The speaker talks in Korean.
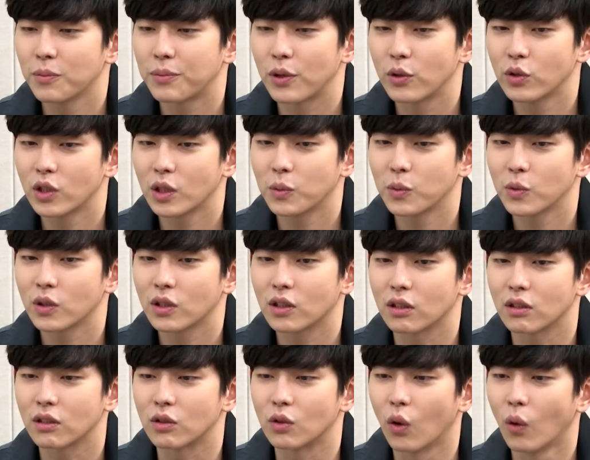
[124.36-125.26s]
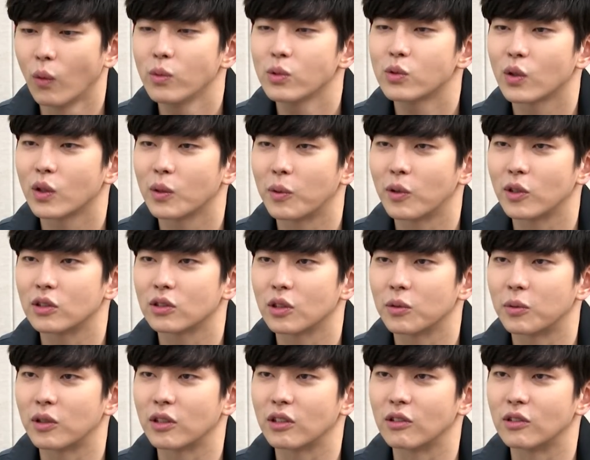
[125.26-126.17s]
배우다 보니까 이게 너무
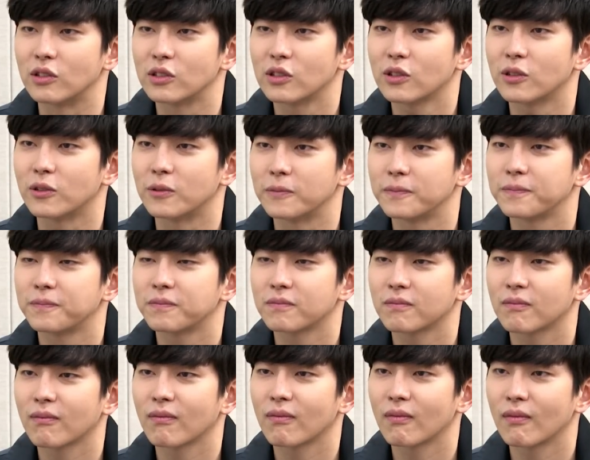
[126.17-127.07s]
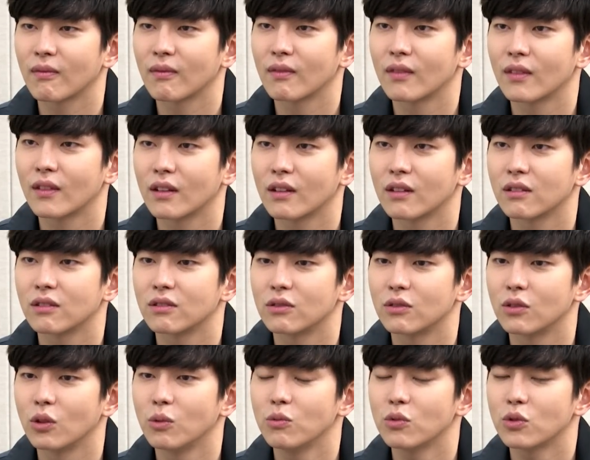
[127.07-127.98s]
좋아져 버린 거죠.
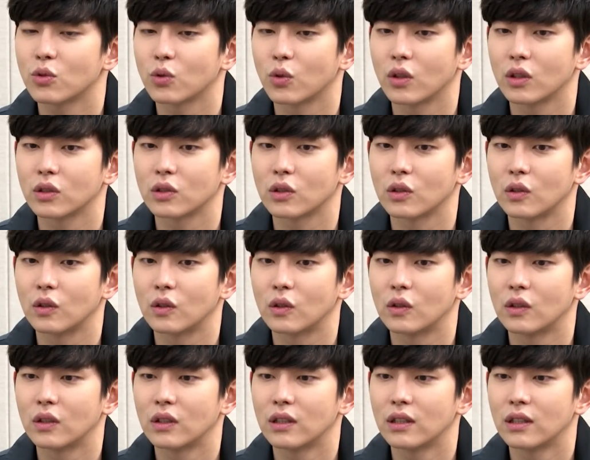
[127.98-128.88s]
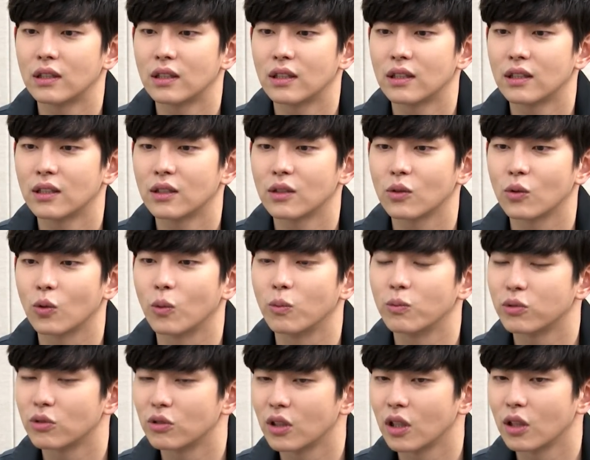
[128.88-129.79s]
너무 좋아서
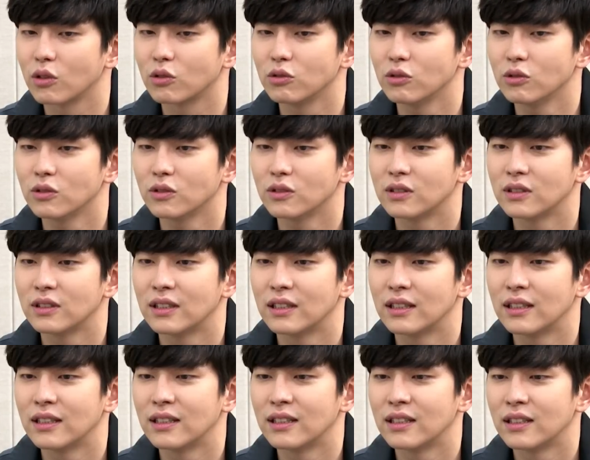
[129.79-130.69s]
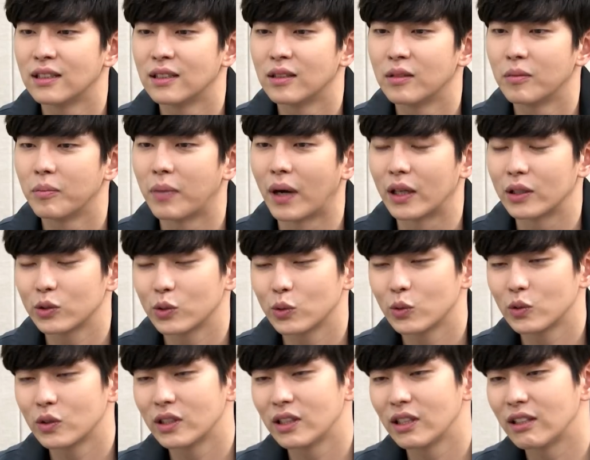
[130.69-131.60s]
공부를 하고
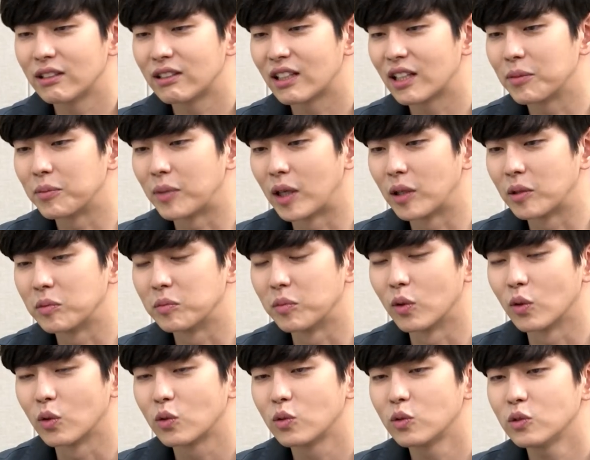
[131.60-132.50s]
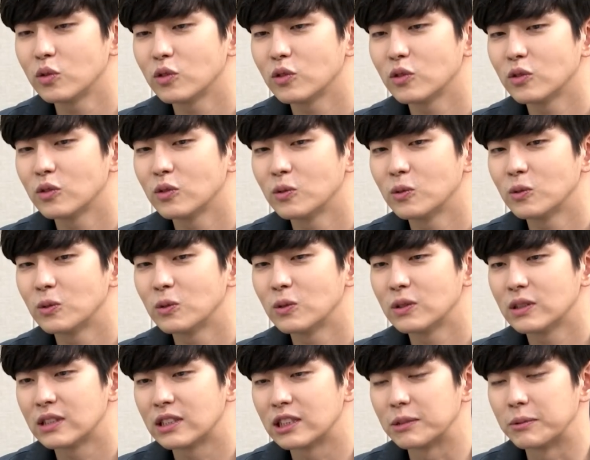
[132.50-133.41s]
방송을 해야겠다는 마음을 먹고
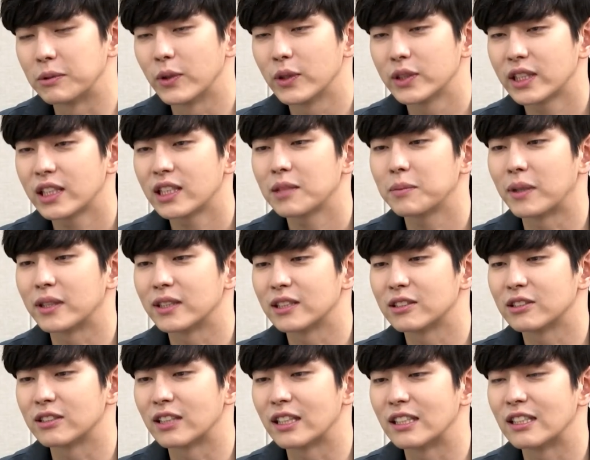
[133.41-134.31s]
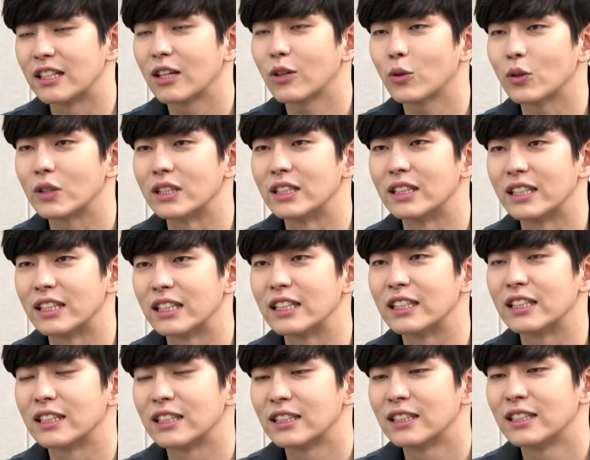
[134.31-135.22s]
지금 회사를 만나서 일을 하고 있는데